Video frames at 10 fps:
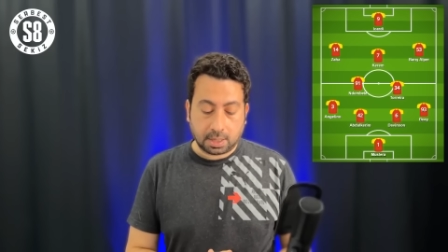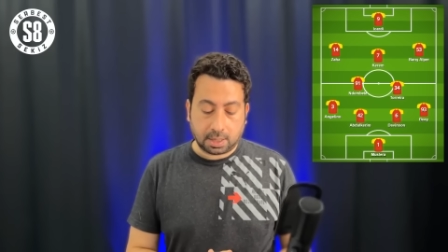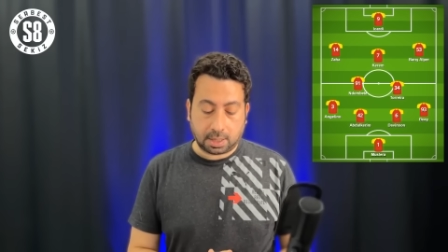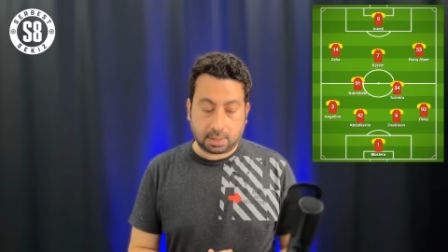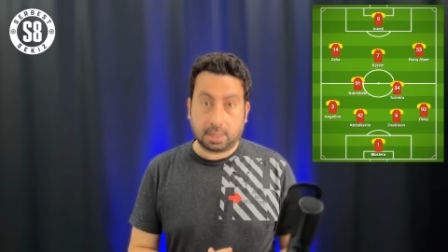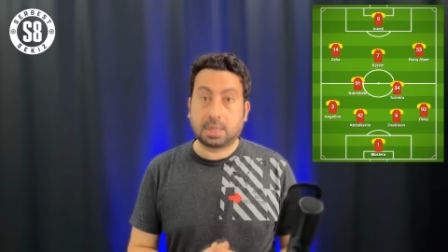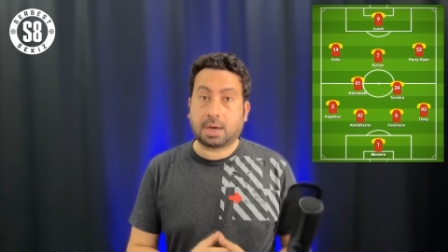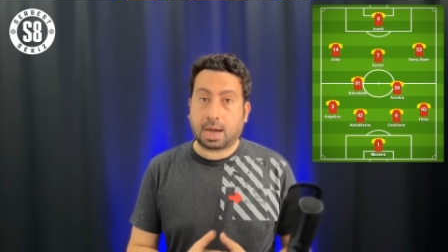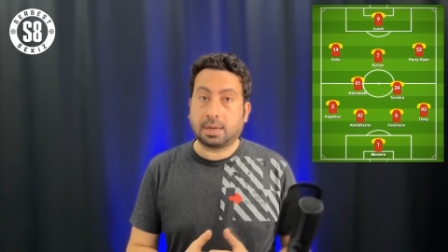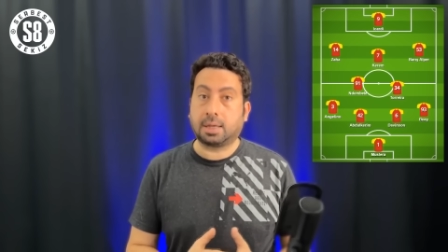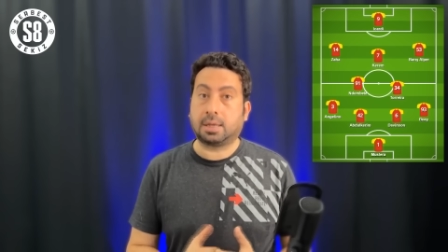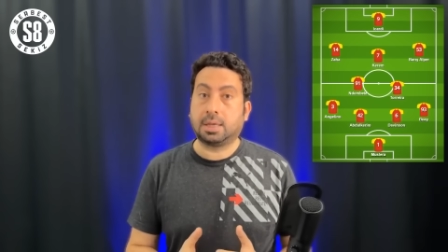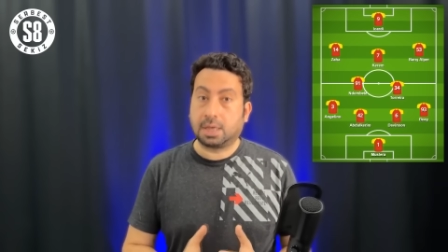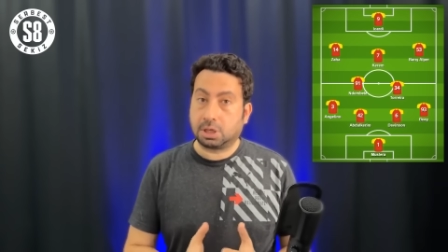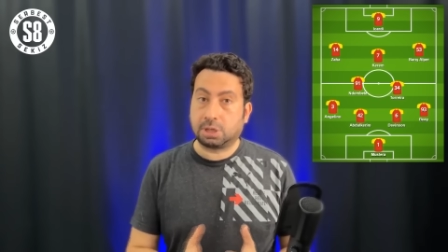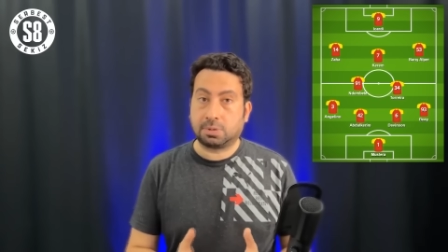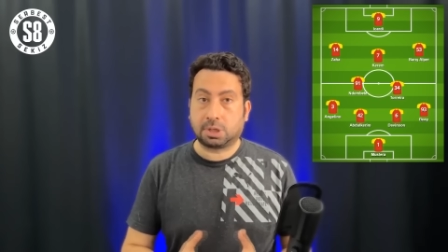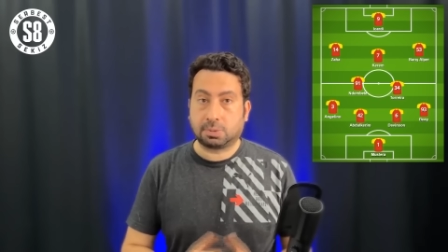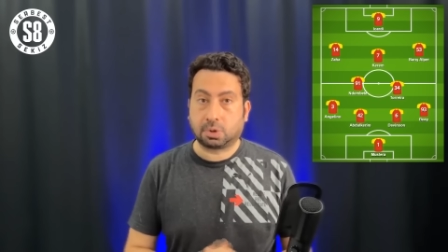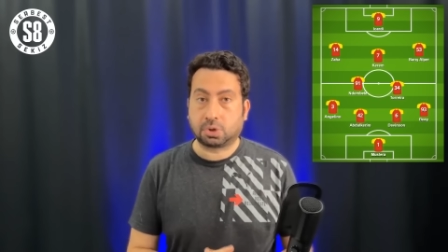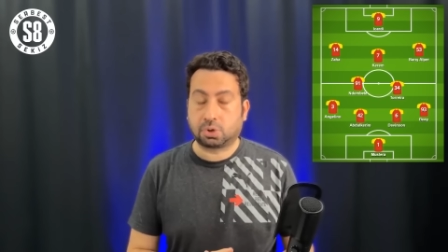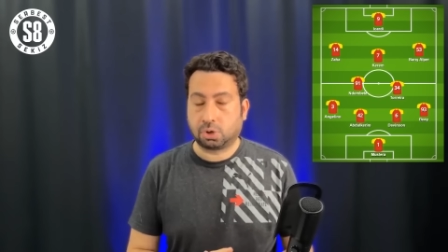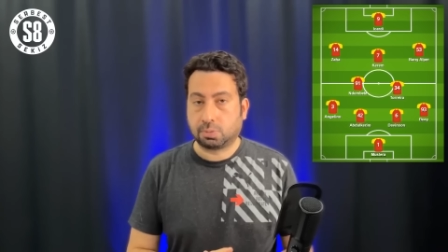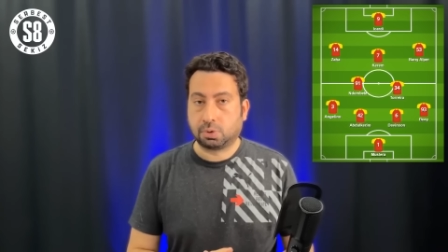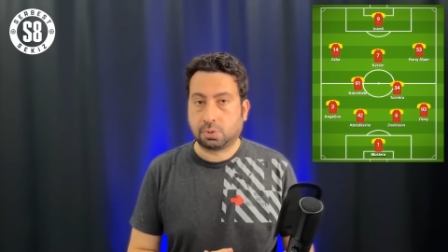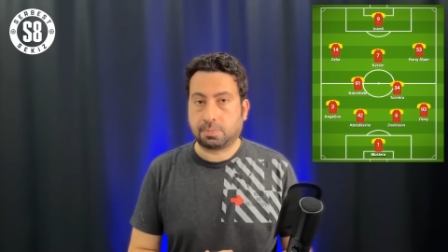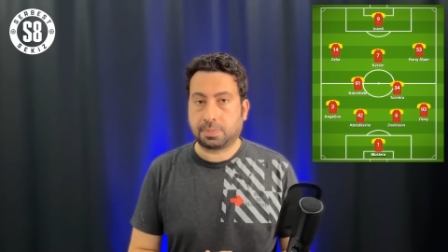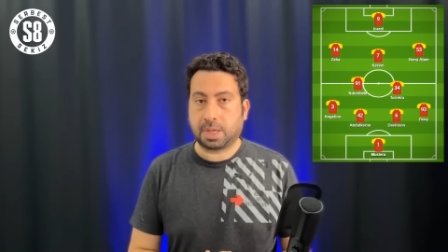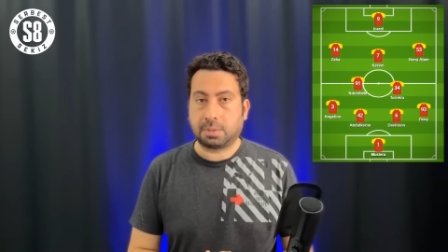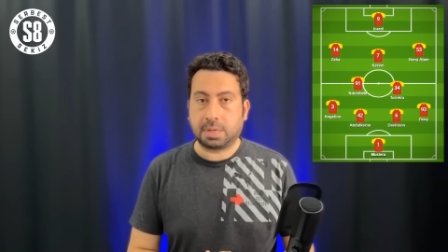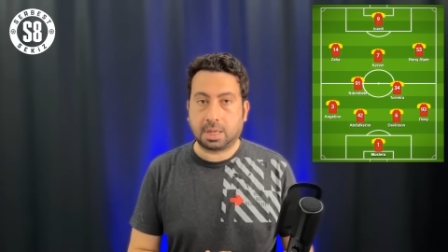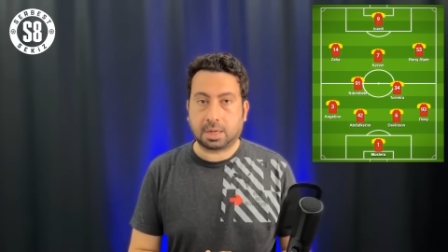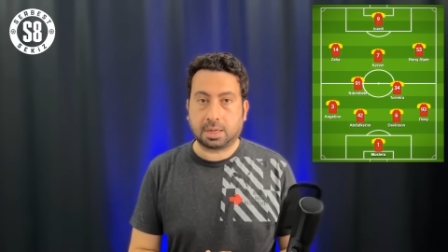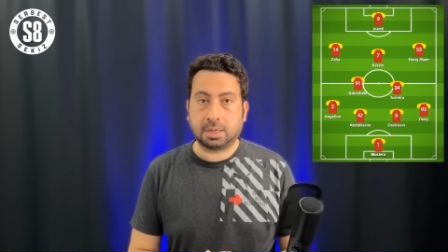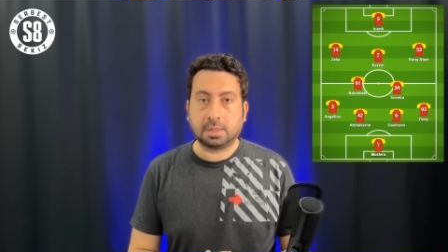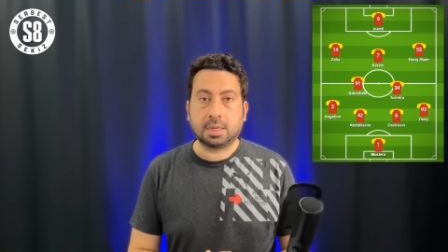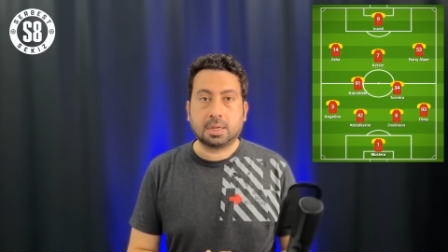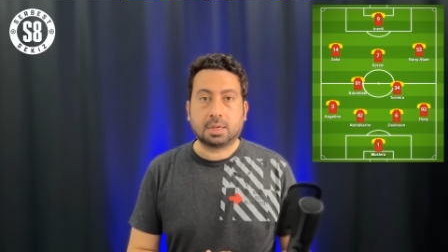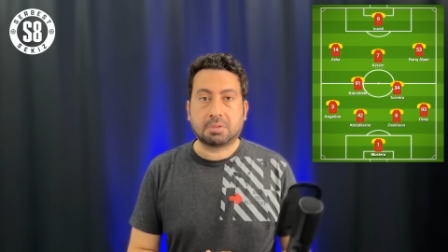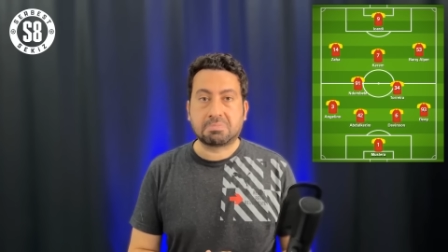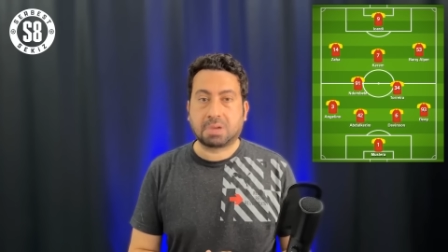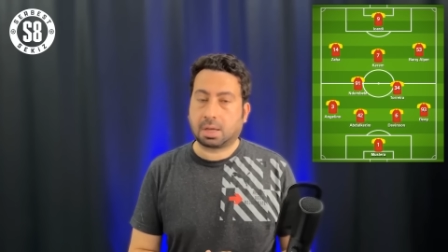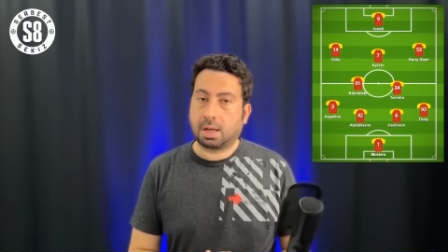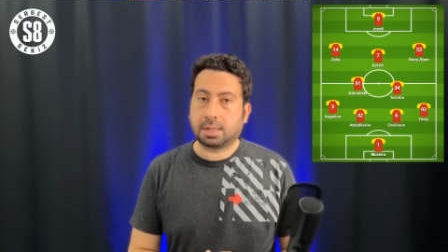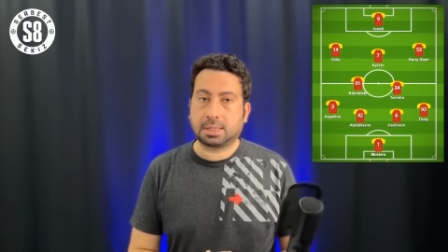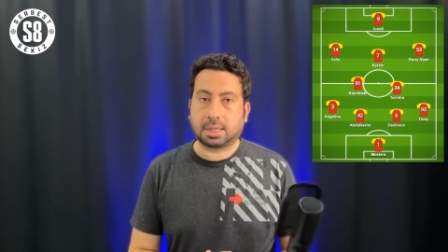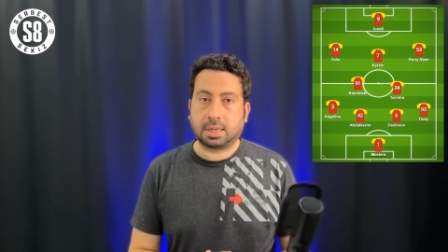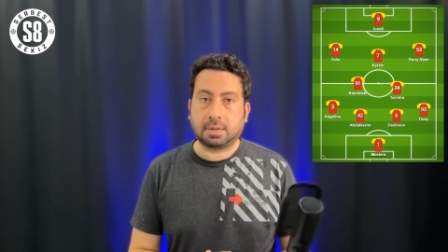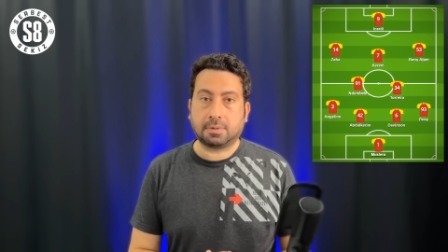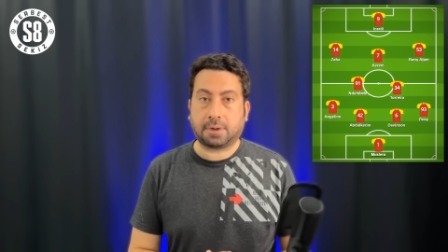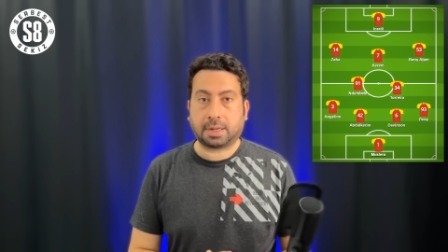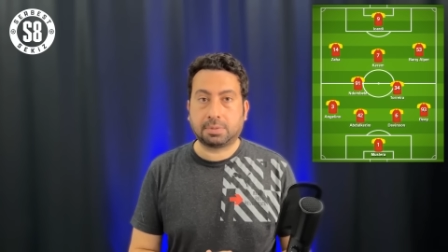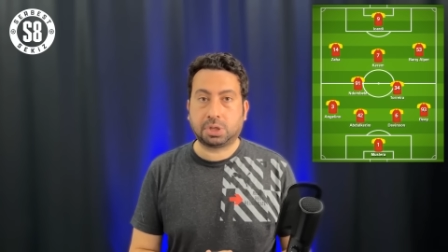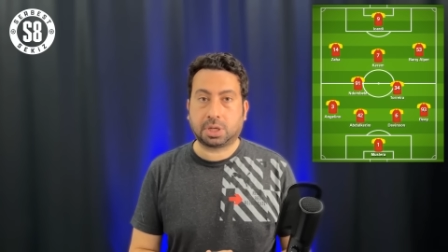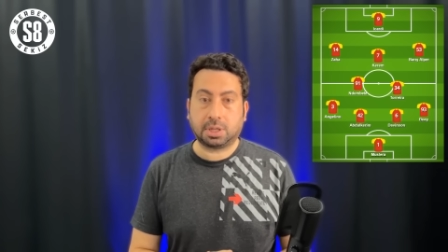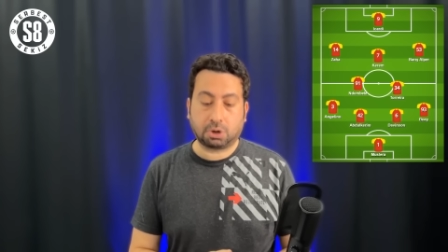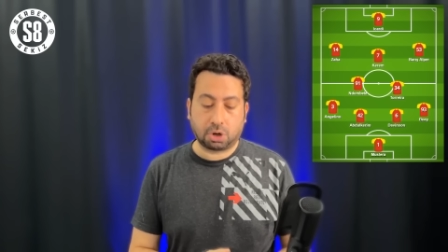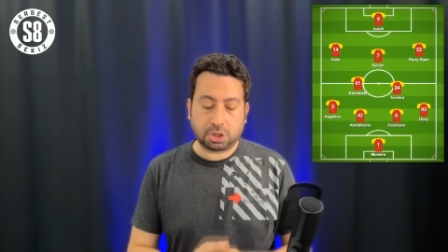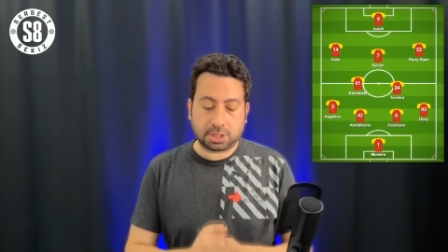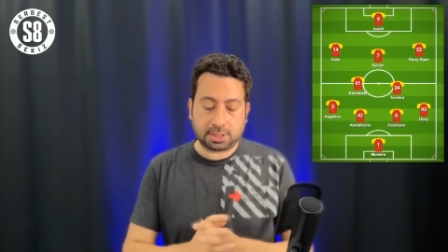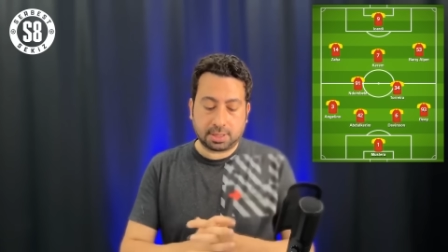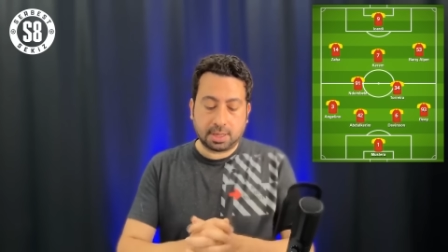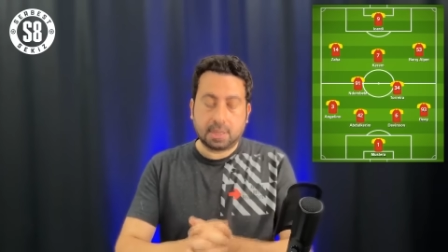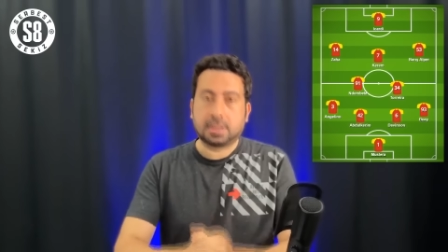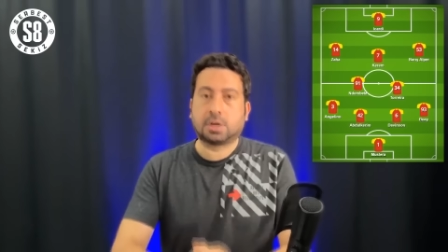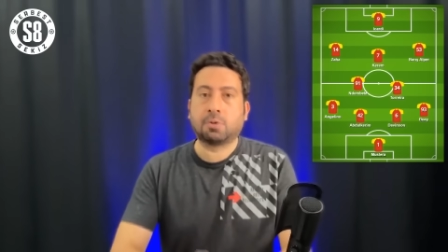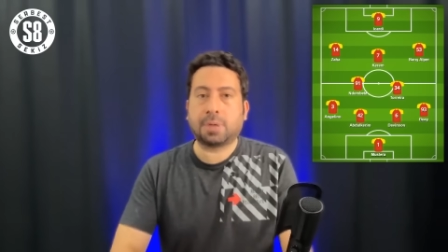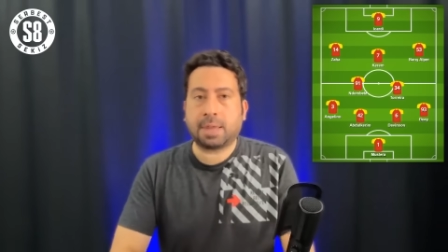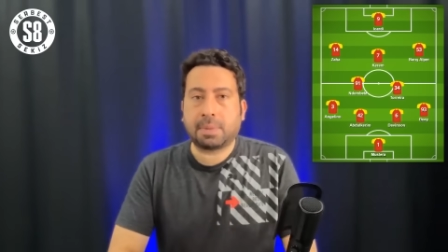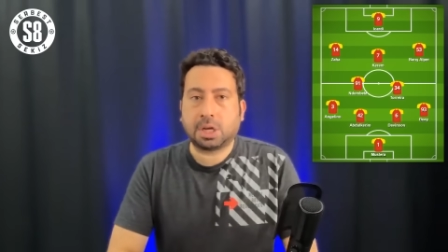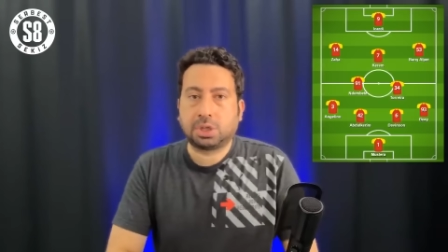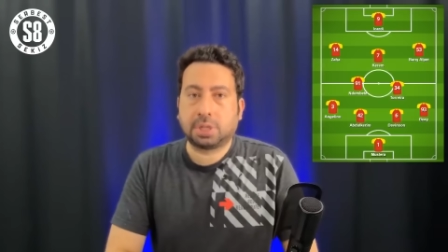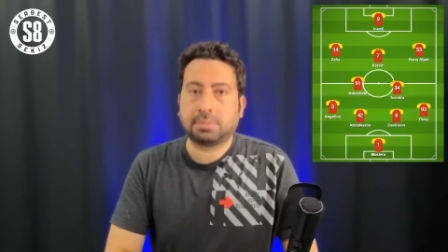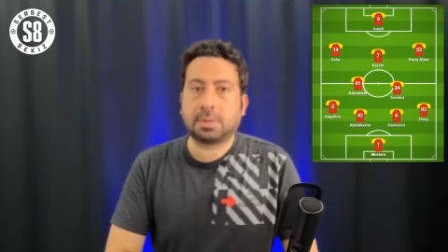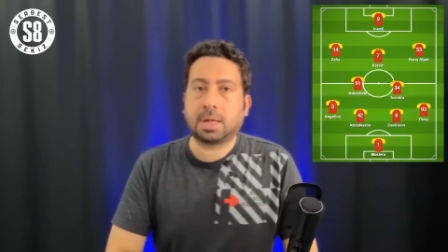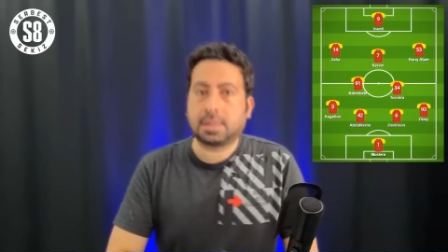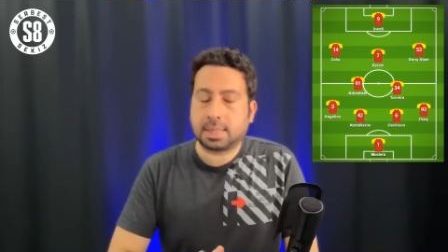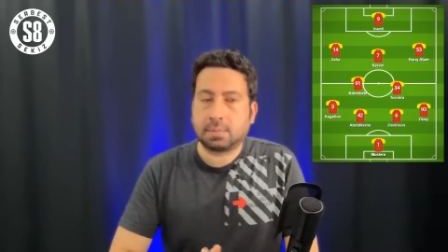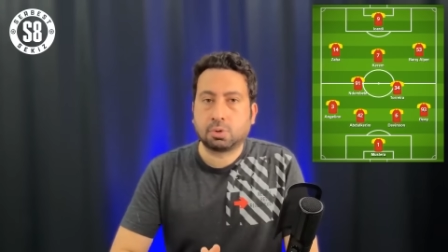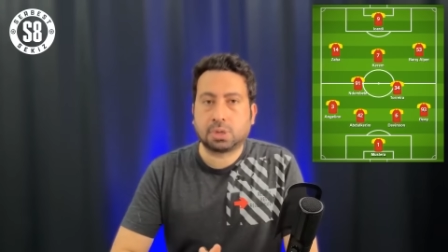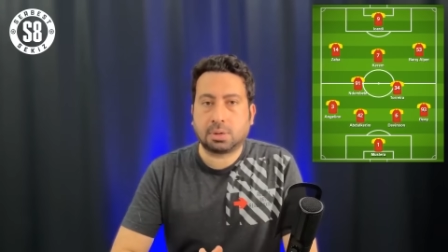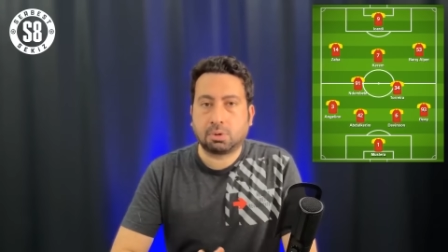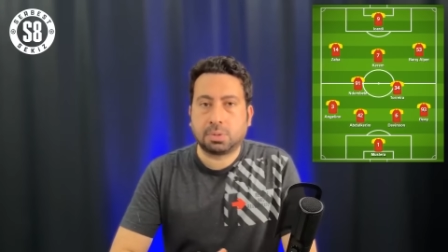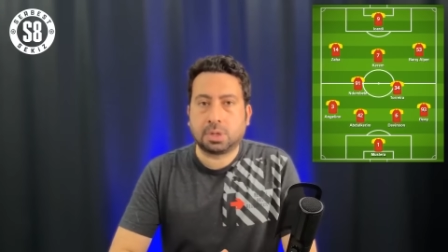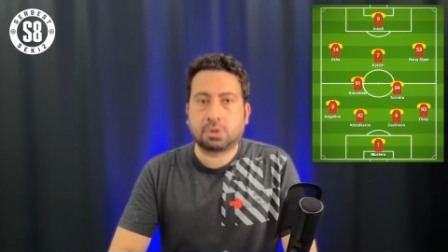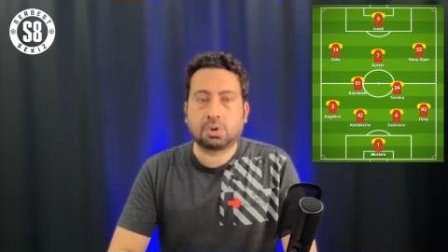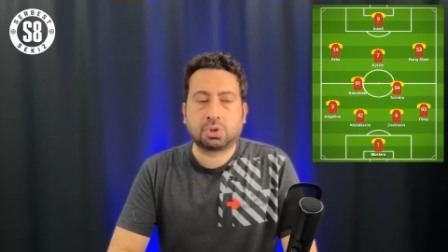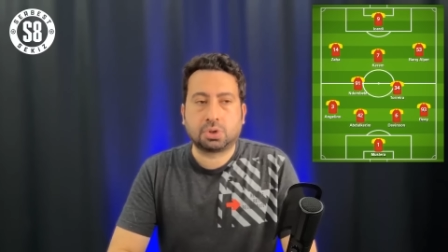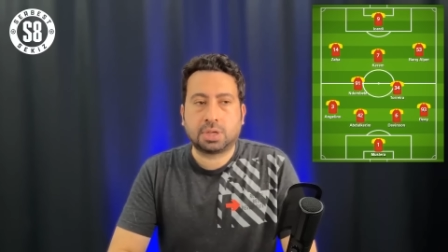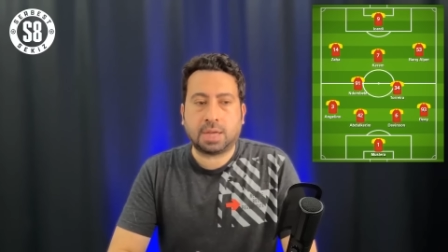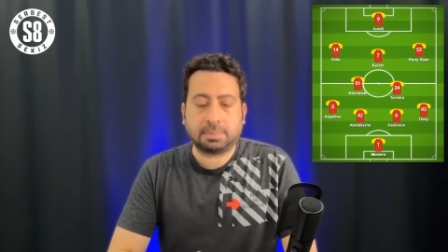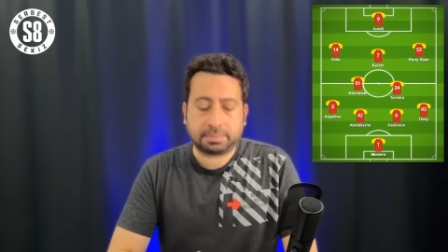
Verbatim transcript: E, Icardi iyi geçirmiş gibi gözüküyor bu e, arayı. E, Galatasaray'ı farklı bir şekilde göreceğiz. Savunmadan başlayalım. Galatasarayın muhtemelen 11'ini konuşurken.